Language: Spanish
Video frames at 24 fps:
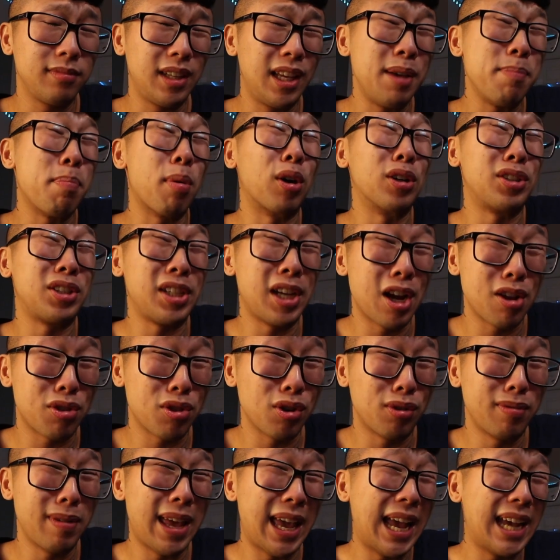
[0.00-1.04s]
Y por
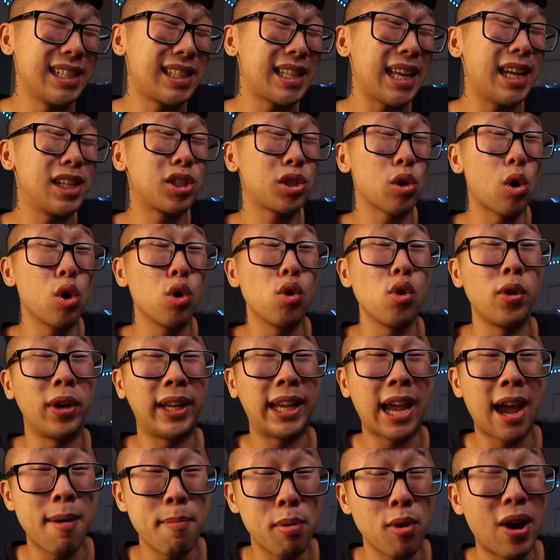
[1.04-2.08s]
cierto, este es solo un
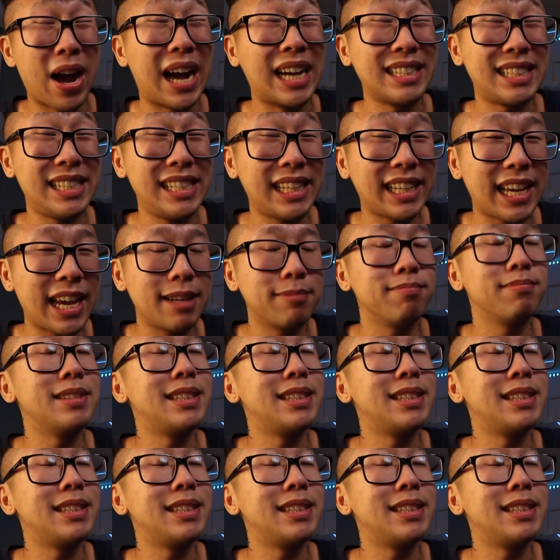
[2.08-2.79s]
ejemplo, así que